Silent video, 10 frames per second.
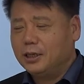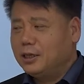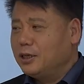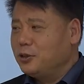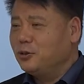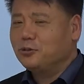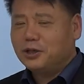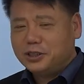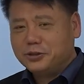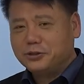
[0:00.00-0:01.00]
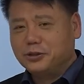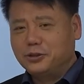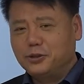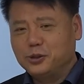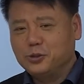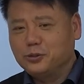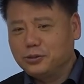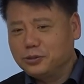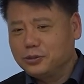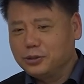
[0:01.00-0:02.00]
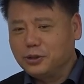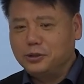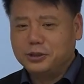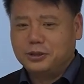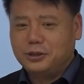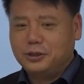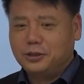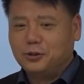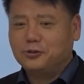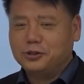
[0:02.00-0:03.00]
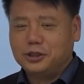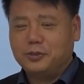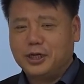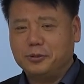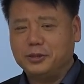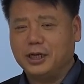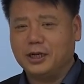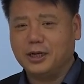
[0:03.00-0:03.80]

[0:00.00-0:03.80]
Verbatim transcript: 아, 열공하셔서 좋은 결실을 거두시기 바랍니다.